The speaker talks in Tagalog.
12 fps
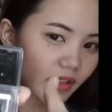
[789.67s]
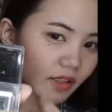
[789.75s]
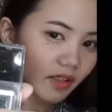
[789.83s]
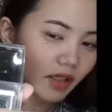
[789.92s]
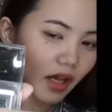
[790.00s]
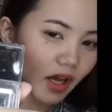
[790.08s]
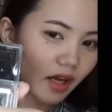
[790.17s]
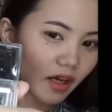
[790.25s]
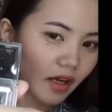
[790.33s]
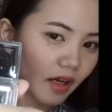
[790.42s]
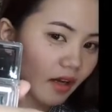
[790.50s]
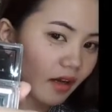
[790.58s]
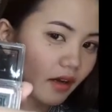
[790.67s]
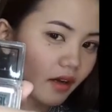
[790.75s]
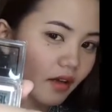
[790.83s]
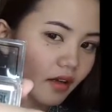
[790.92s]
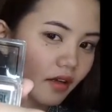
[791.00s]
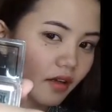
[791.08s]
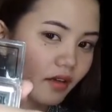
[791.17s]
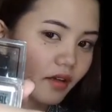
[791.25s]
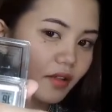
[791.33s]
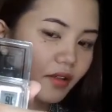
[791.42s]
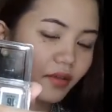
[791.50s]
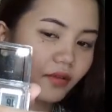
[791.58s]
Ganyan lang.
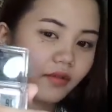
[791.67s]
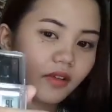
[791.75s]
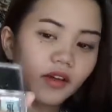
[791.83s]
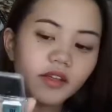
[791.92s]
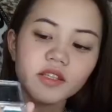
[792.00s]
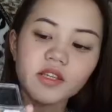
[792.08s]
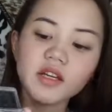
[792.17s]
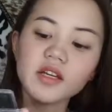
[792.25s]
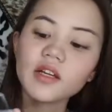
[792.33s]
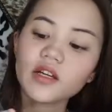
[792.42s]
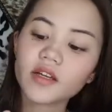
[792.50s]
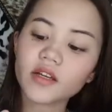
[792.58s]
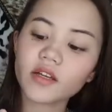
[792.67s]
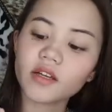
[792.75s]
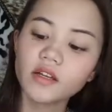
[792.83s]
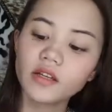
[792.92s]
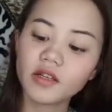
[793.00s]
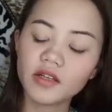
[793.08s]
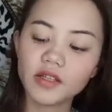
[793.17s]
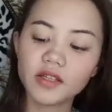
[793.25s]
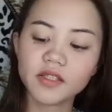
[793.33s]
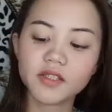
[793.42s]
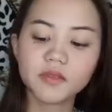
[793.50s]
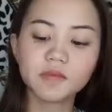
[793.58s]
Ang laki niya.
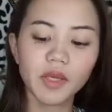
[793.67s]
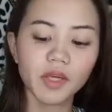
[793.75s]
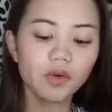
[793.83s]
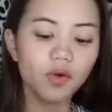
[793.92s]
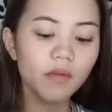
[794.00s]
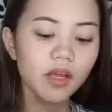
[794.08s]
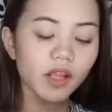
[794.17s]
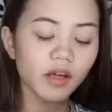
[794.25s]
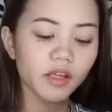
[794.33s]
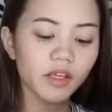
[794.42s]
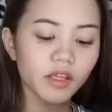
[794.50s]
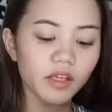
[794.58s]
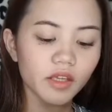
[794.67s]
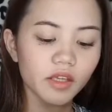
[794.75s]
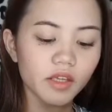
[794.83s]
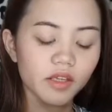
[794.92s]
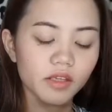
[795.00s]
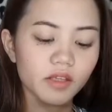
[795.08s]
Expect ko malaki.